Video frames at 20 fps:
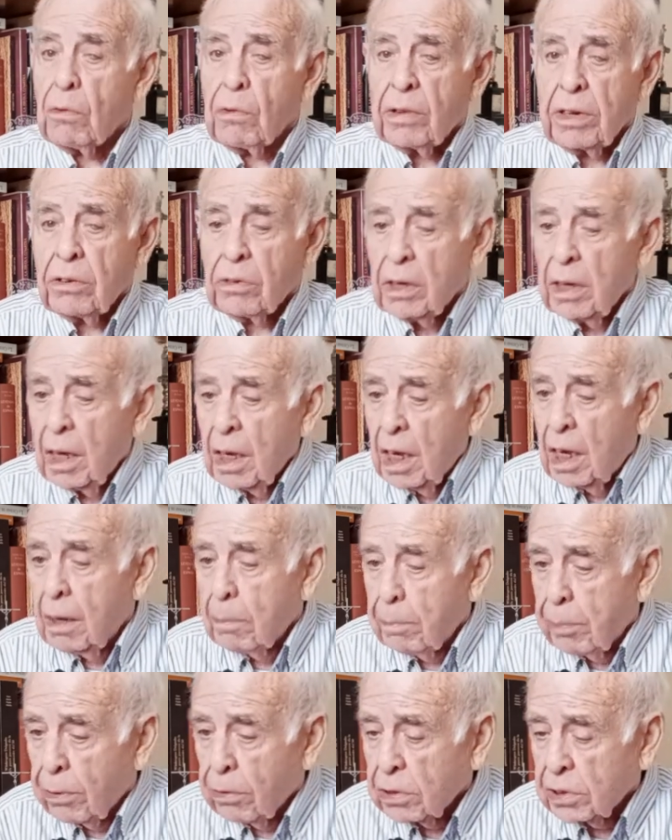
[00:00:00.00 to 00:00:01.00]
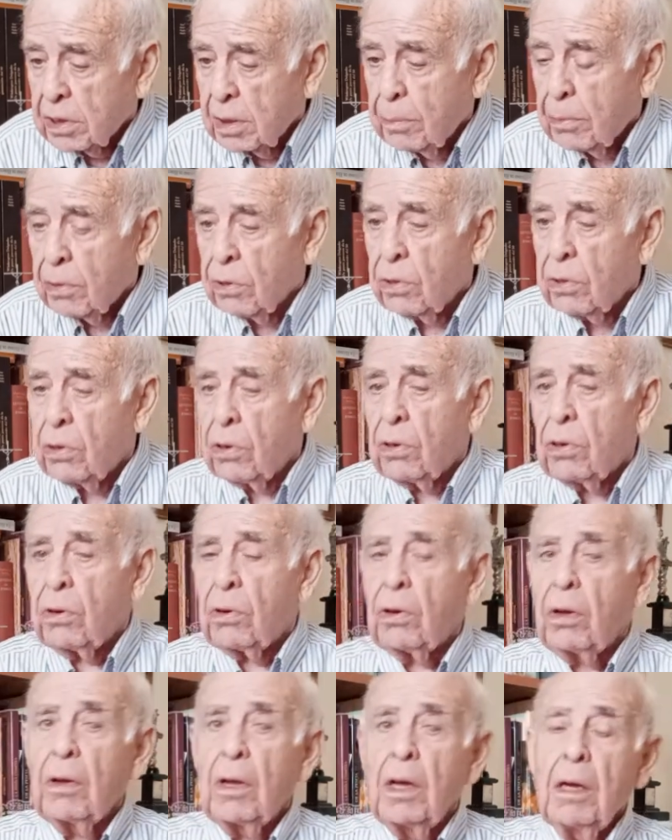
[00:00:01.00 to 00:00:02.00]
Ah, bueno, el
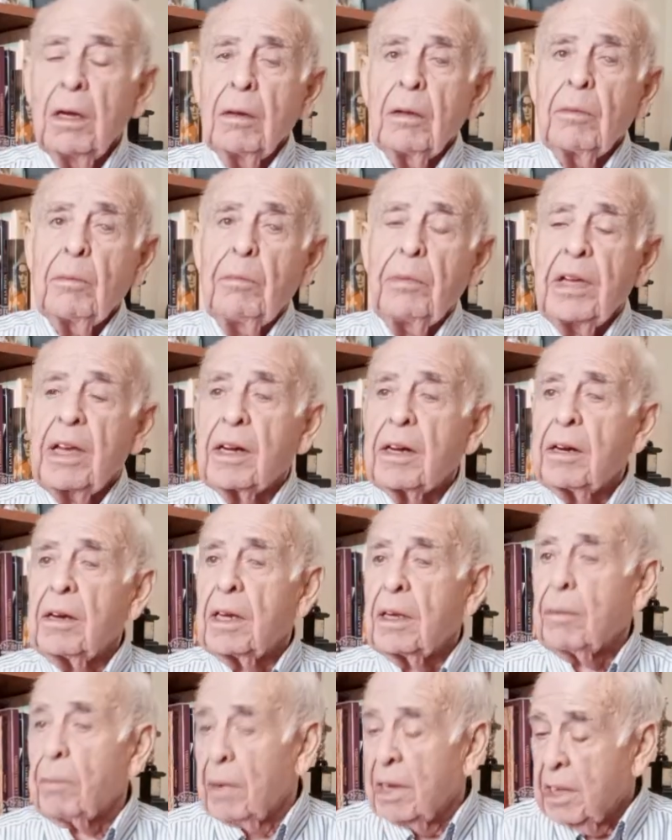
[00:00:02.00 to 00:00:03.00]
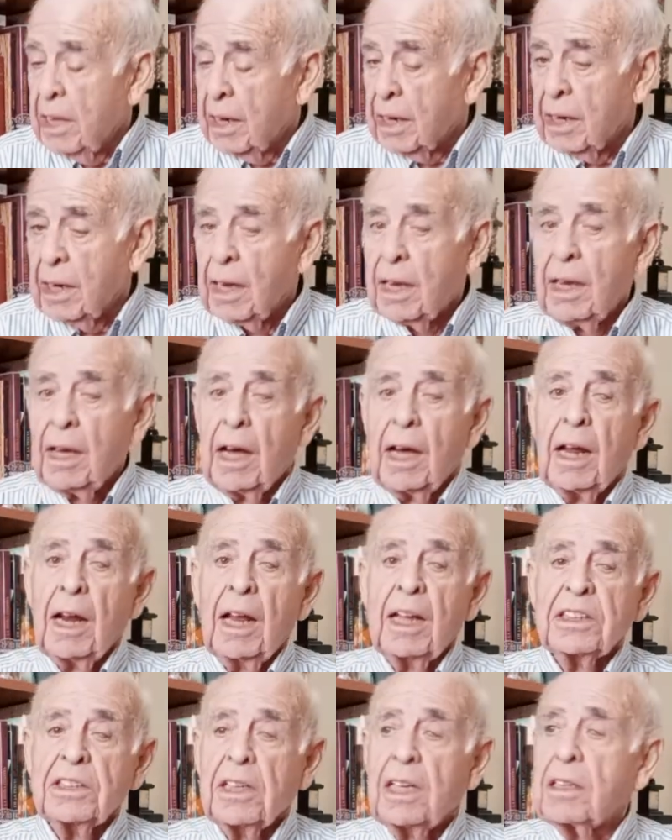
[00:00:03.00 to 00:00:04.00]
próximo viernes, mañana
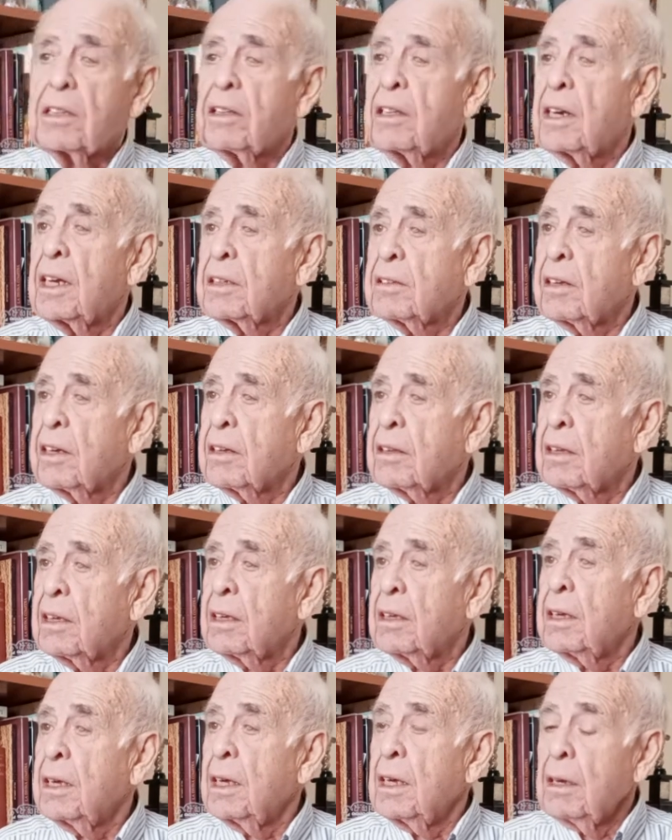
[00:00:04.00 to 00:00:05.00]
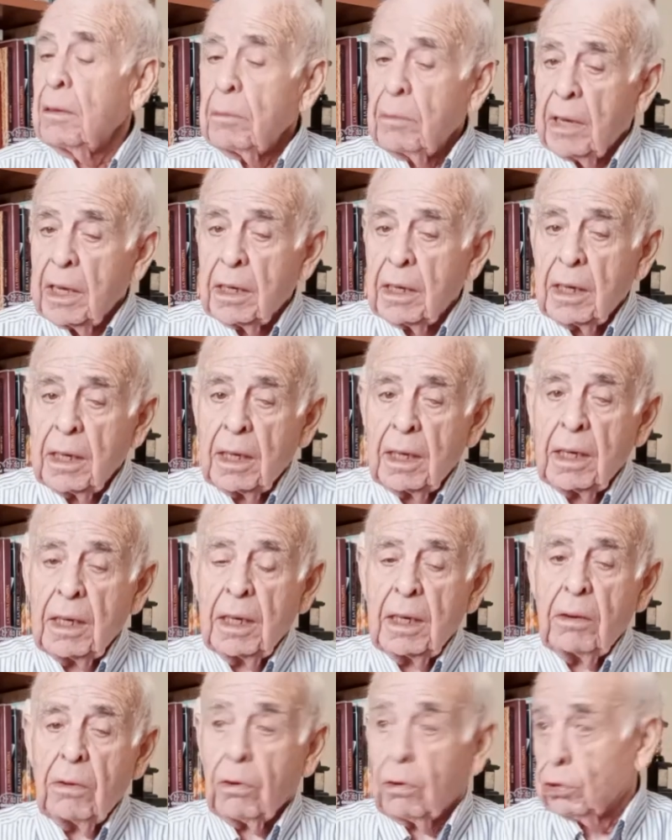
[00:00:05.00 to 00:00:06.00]
a las 7 de la tarde,
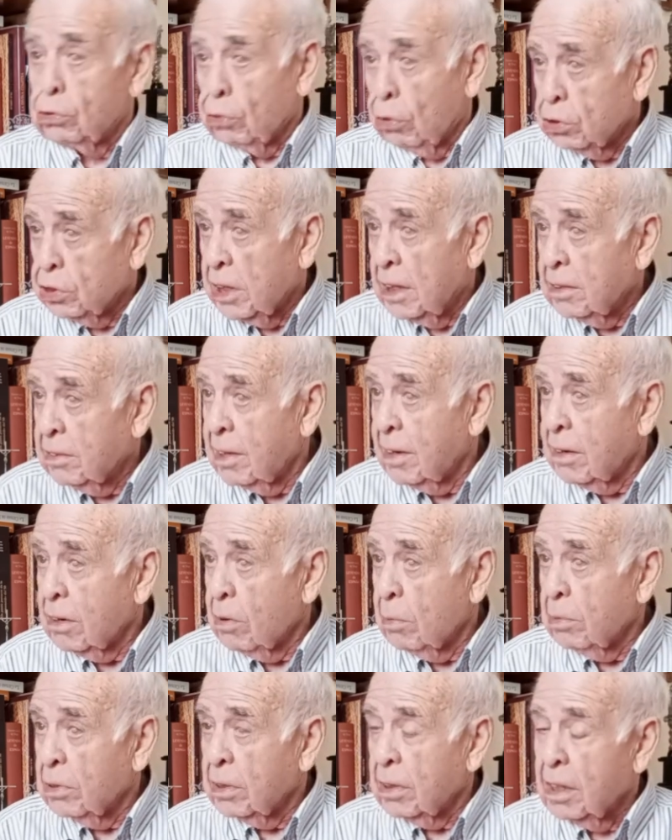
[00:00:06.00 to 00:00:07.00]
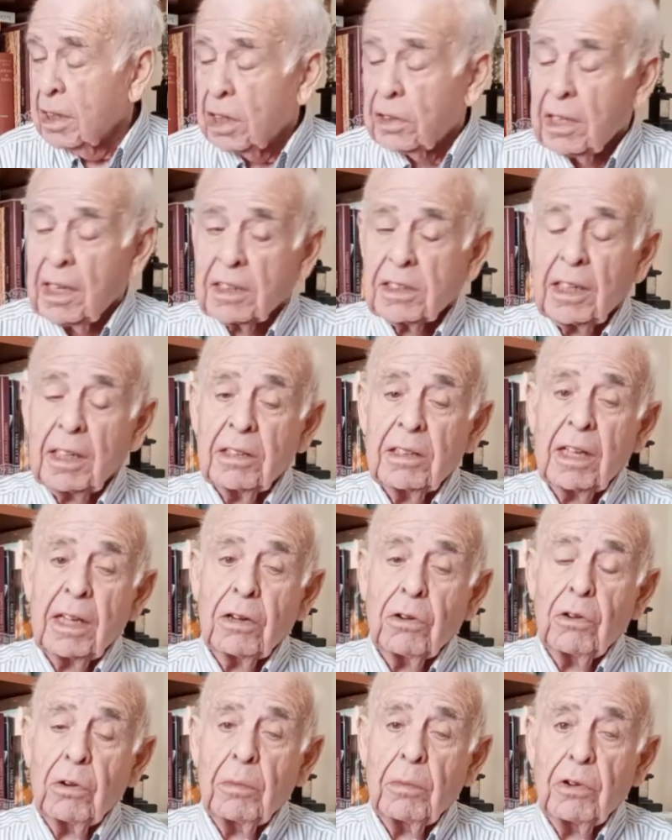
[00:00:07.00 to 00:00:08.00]
viene otro Santiago, como te decía,
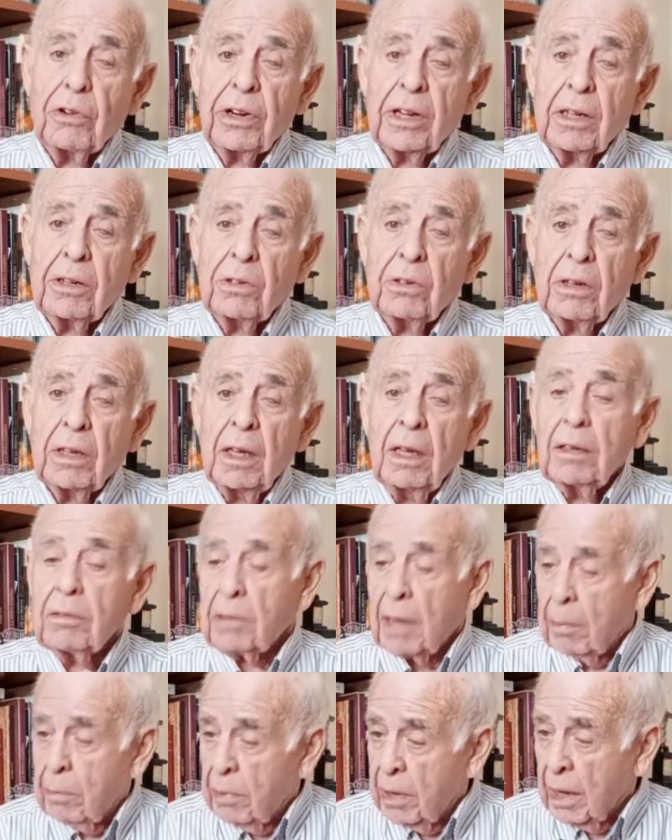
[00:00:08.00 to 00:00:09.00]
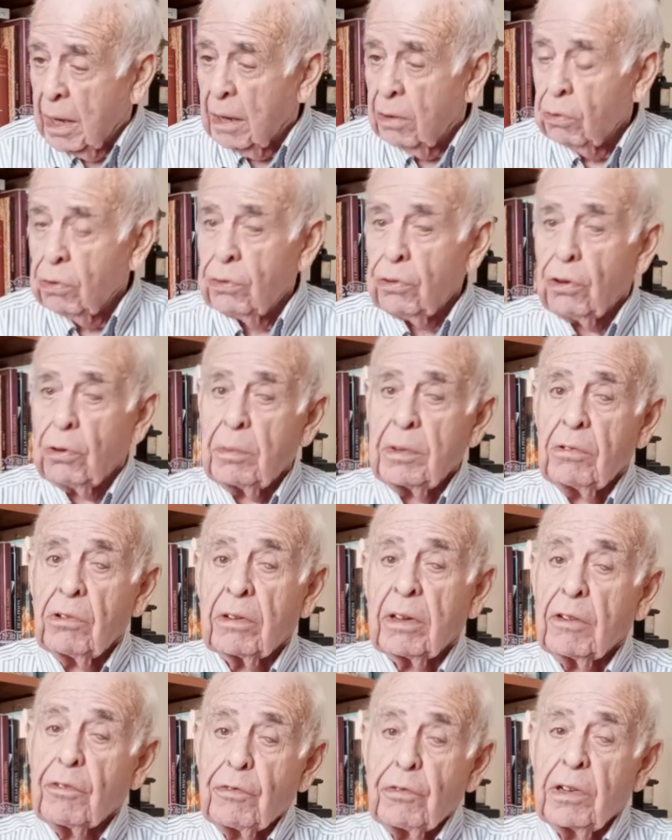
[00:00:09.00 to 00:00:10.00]
Santiago Moreno, también alumno
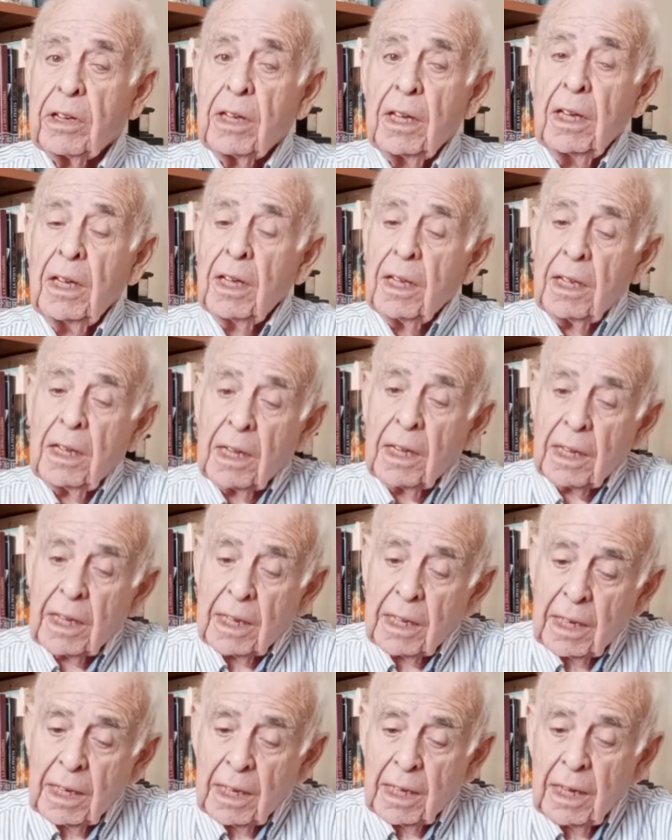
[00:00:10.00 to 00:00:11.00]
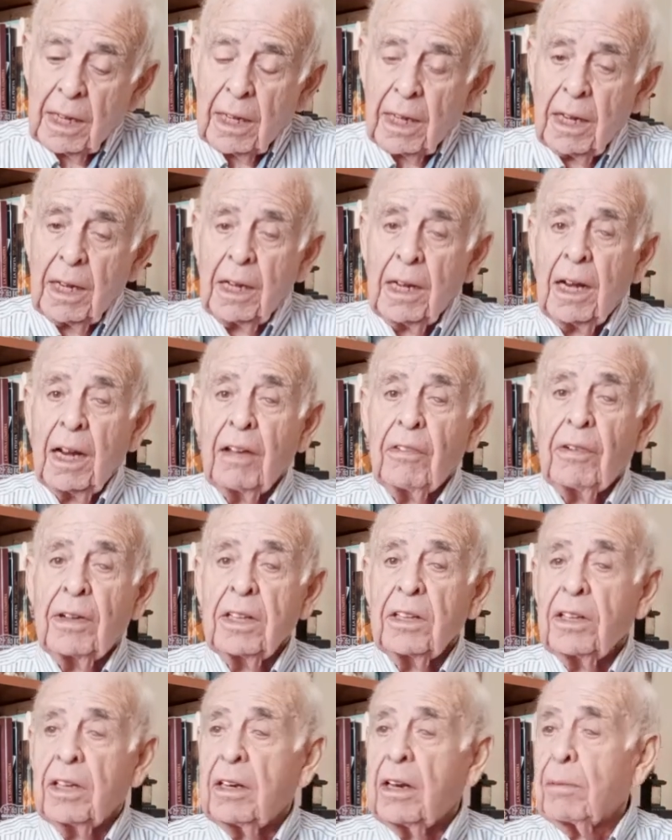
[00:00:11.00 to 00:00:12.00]
mío, que fue el que en las
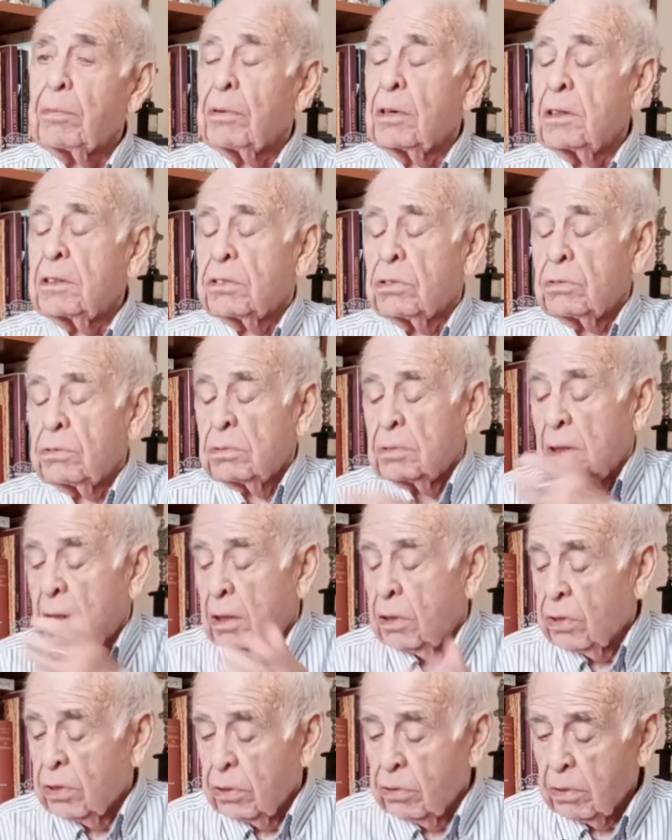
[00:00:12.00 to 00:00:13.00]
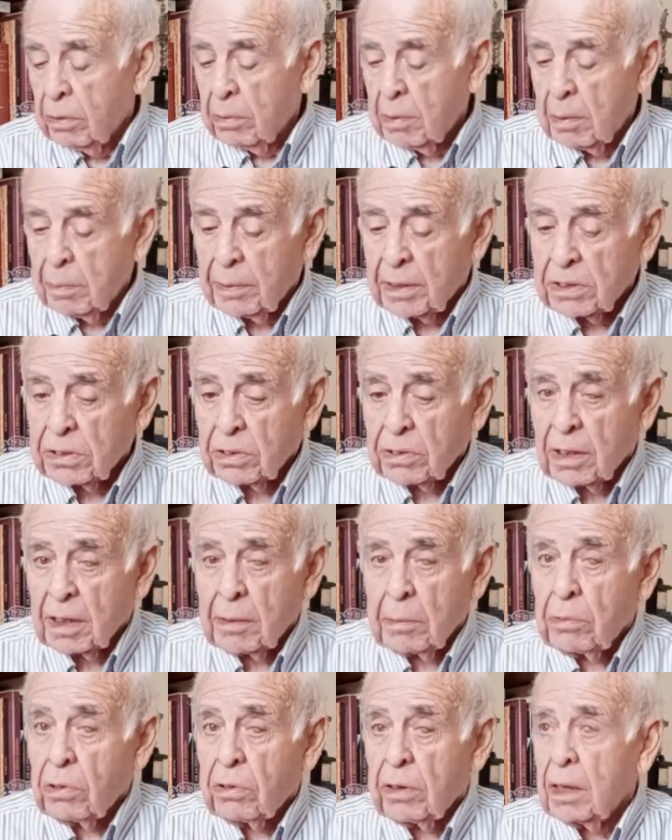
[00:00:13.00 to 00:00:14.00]
banderas pues, hizo un elogio de mi
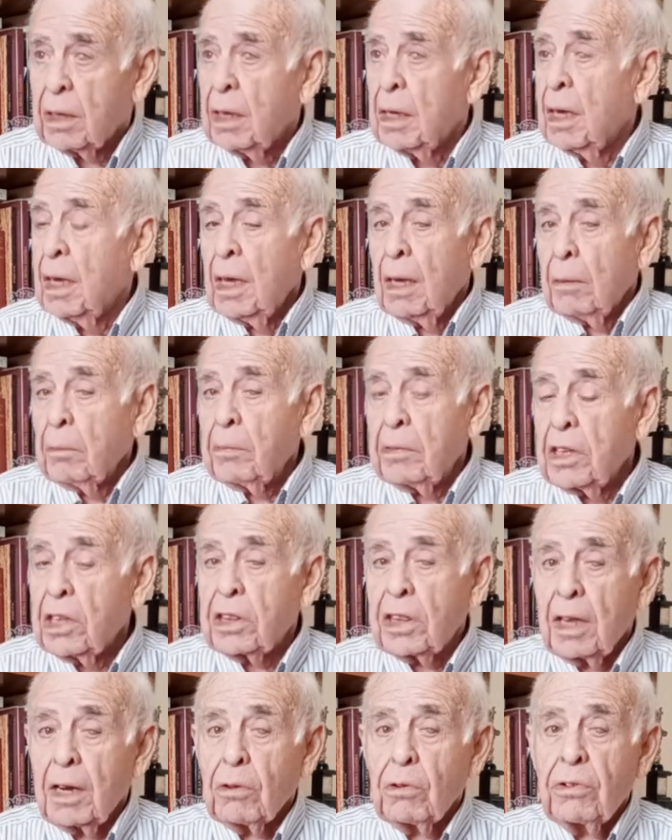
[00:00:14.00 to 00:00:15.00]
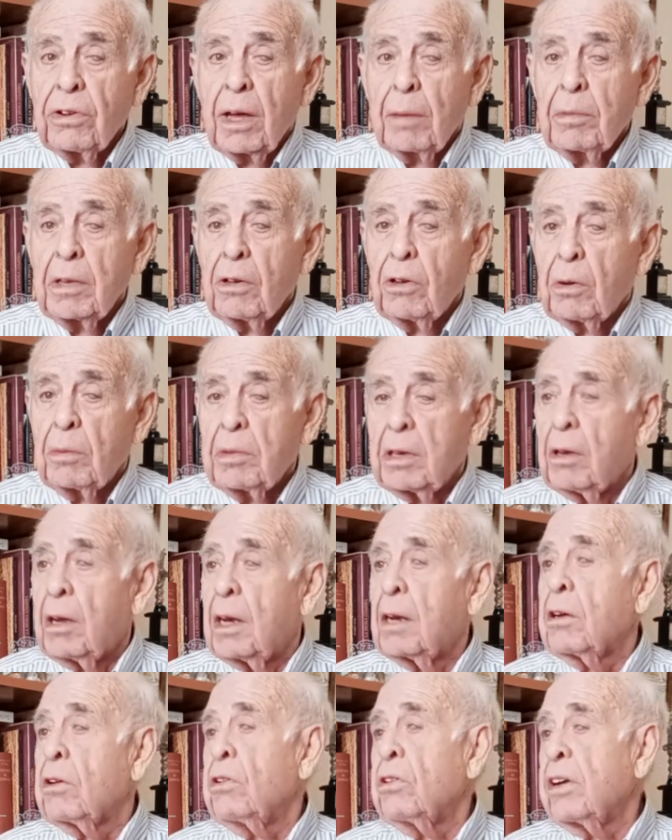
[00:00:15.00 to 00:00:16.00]
persona, de modo que dice algún amigo
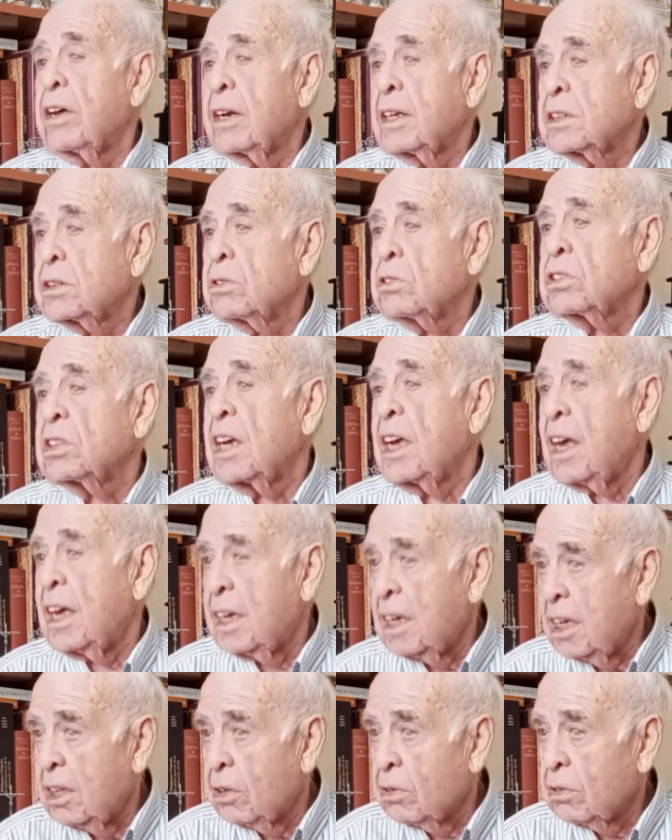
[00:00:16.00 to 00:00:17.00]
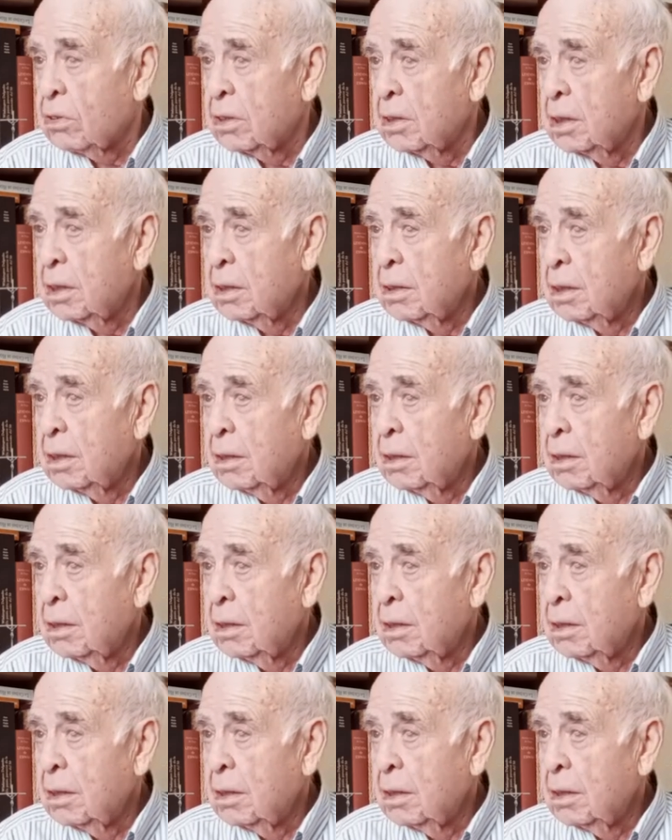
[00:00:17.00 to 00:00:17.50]
mío, el Congreso se ha ido,